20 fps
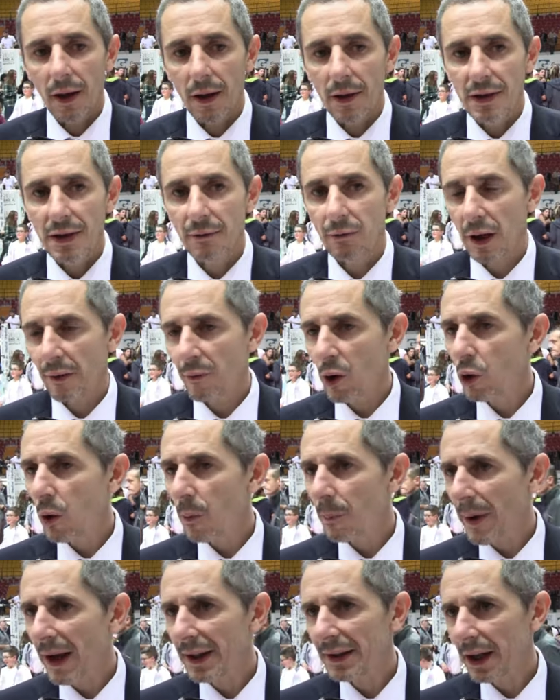se vogliamo
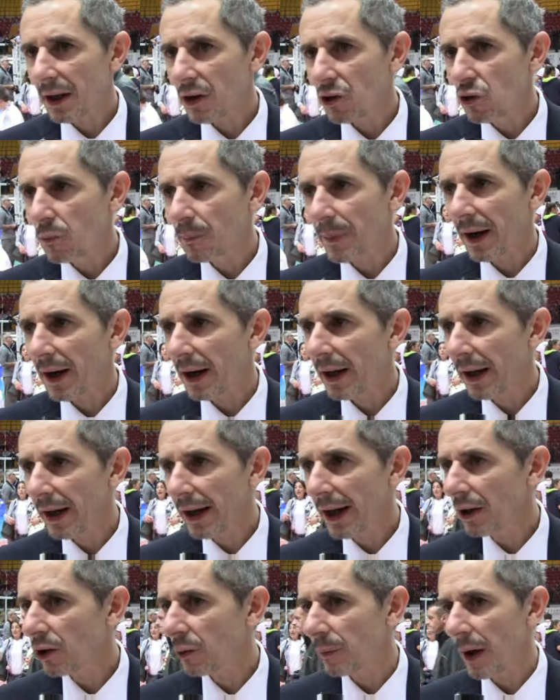competere in
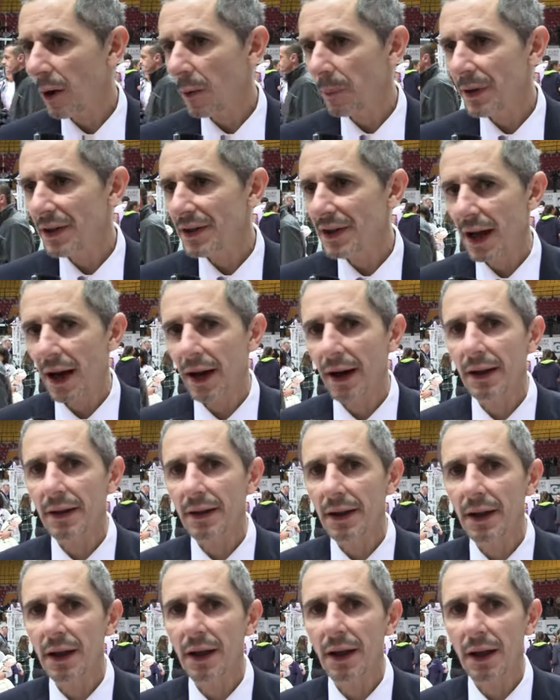Superlega dobbiamo pensare
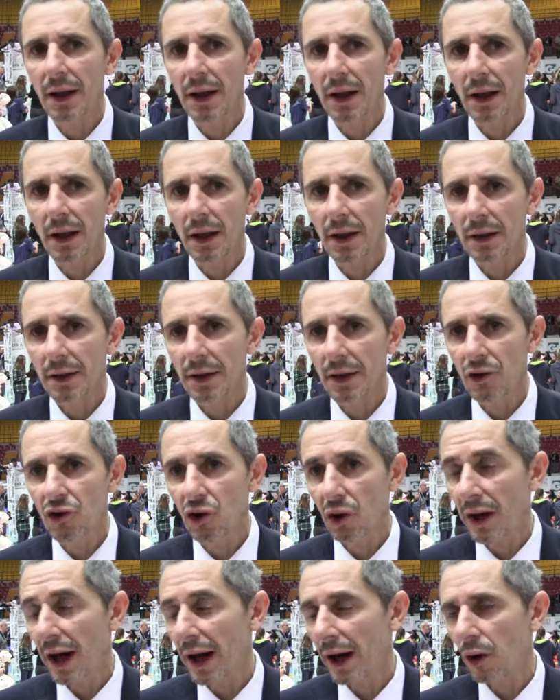di, di,
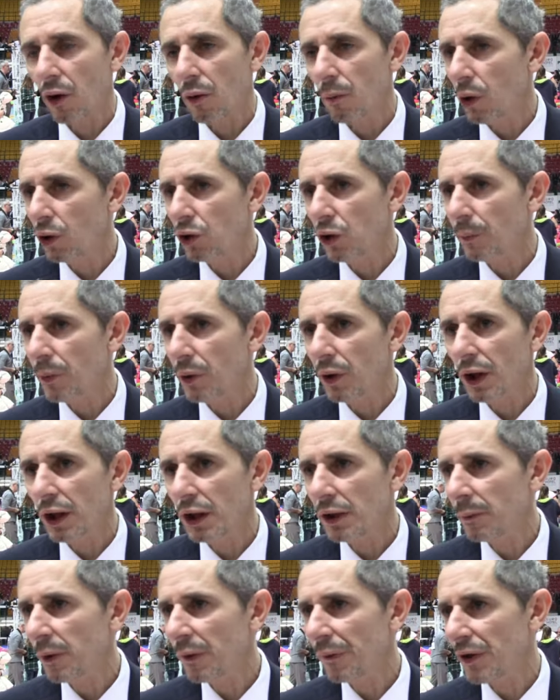giocare con molto più
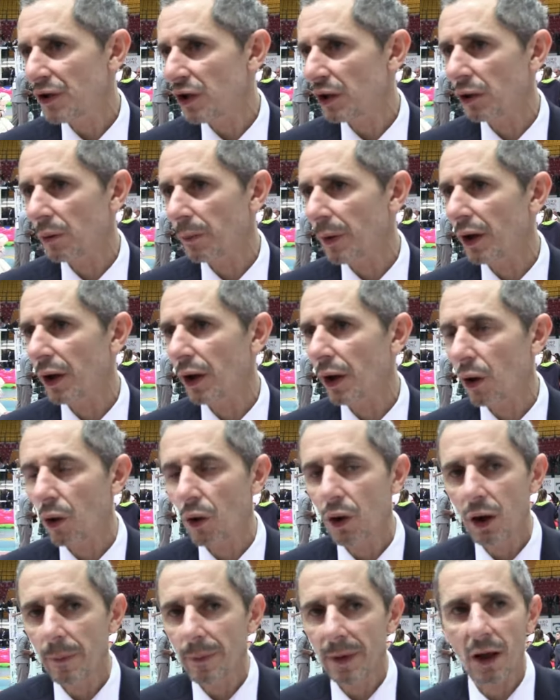ritmo, facendo meno
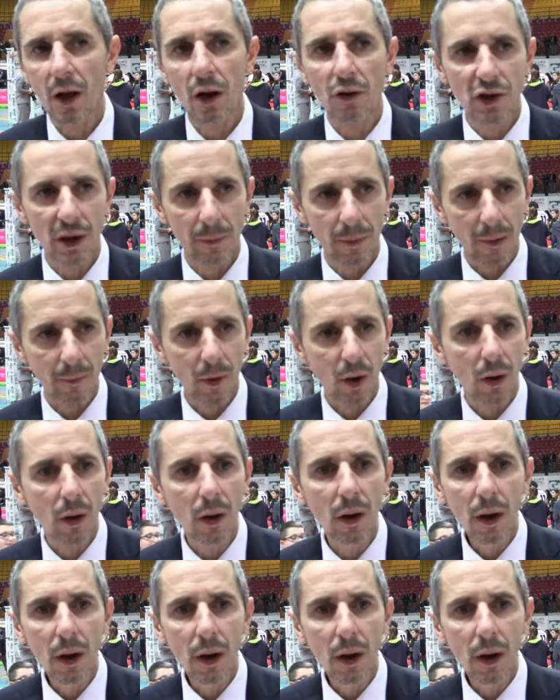errori, perché oggi abbiamo,